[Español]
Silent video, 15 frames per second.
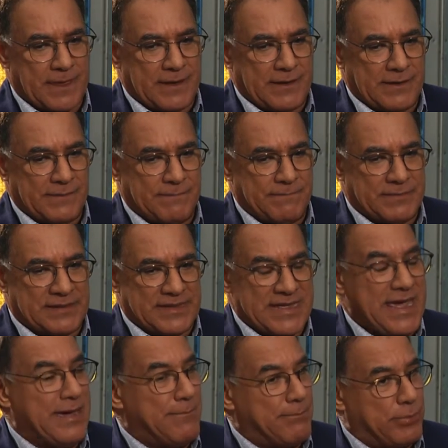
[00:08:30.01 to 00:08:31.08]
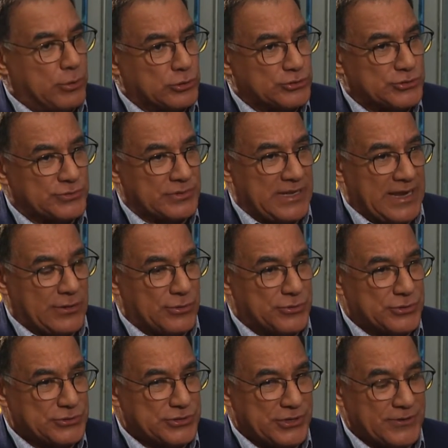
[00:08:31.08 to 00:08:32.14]
eh, tiempos de la
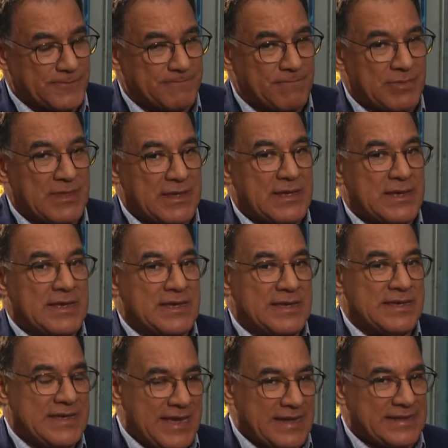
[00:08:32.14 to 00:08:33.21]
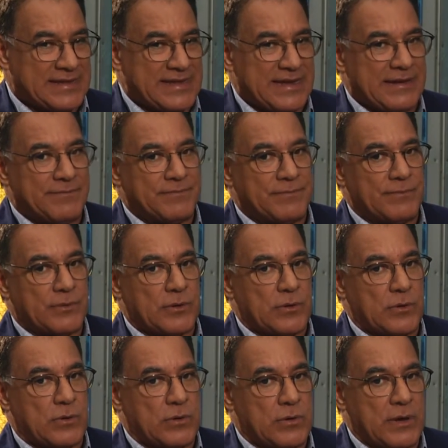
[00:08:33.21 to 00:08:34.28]
construcción. Y este,
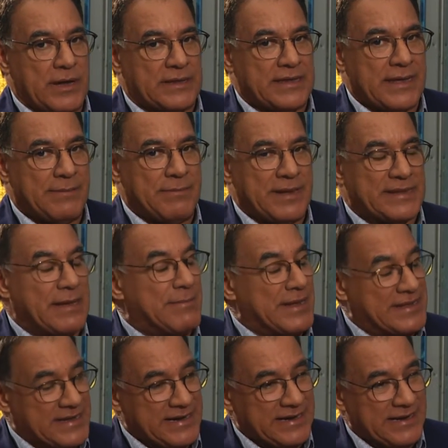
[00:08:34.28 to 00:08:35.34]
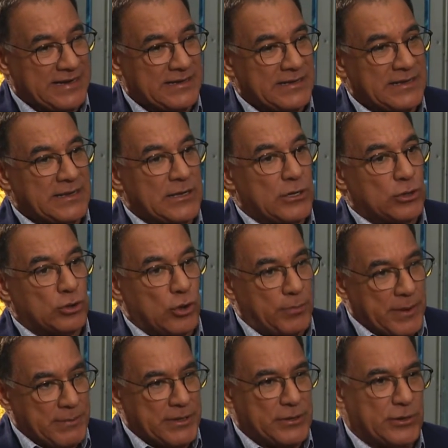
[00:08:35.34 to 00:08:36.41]
este, esta maestría nos
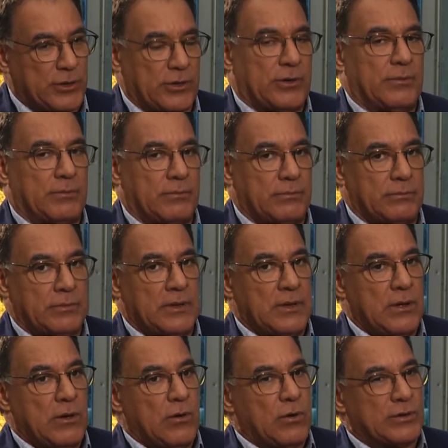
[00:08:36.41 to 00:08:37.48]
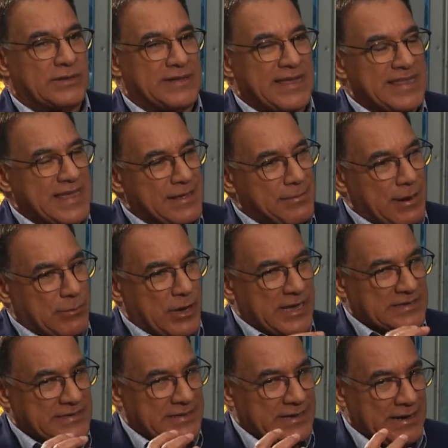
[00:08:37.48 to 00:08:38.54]
permitió tener, vamos a
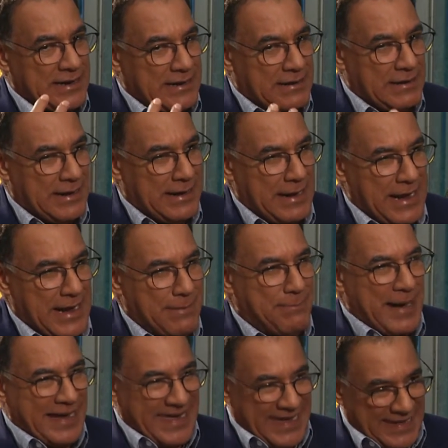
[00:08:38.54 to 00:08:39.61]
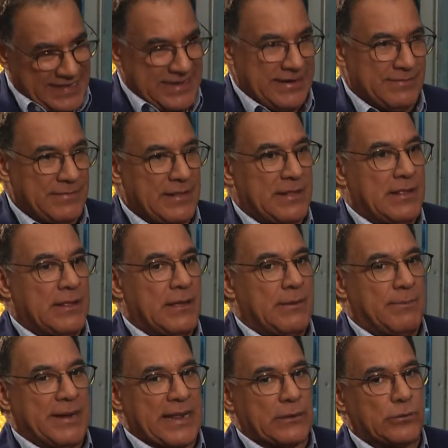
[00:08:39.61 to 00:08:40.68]
decir, el, paquete
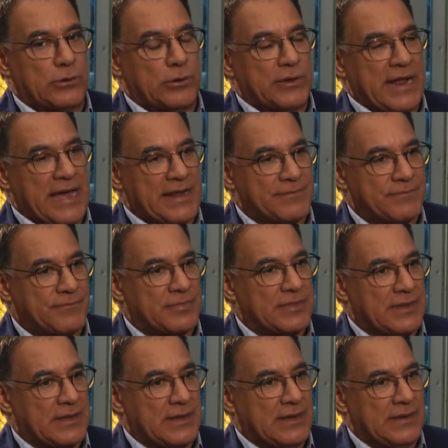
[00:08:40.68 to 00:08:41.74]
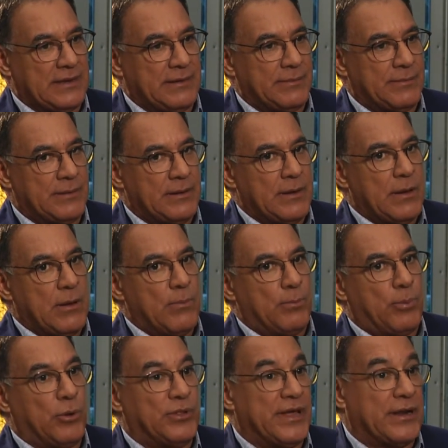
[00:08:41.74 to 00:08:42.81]
para tú lograr eh,
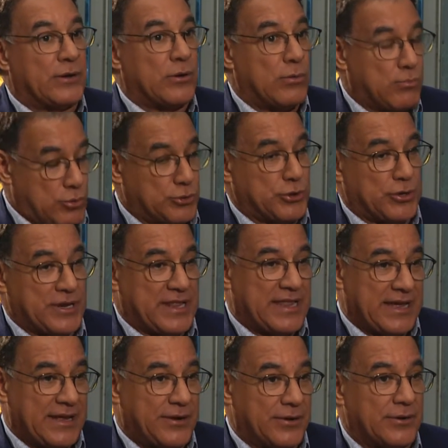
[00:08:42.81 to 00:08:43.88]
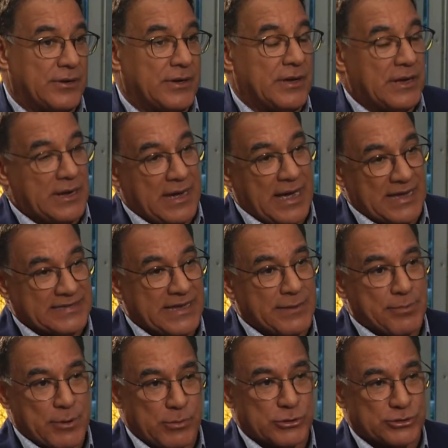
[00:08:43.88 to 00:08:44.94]
poder con mucho criterio hacer
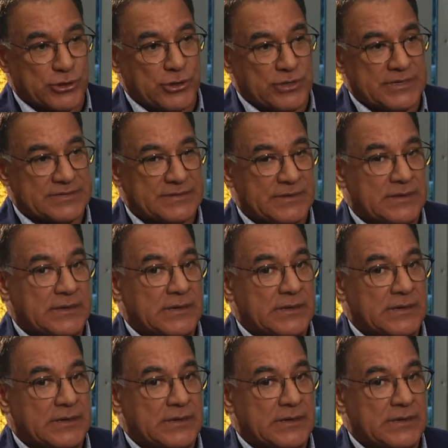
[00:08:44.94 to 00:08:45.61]
promociones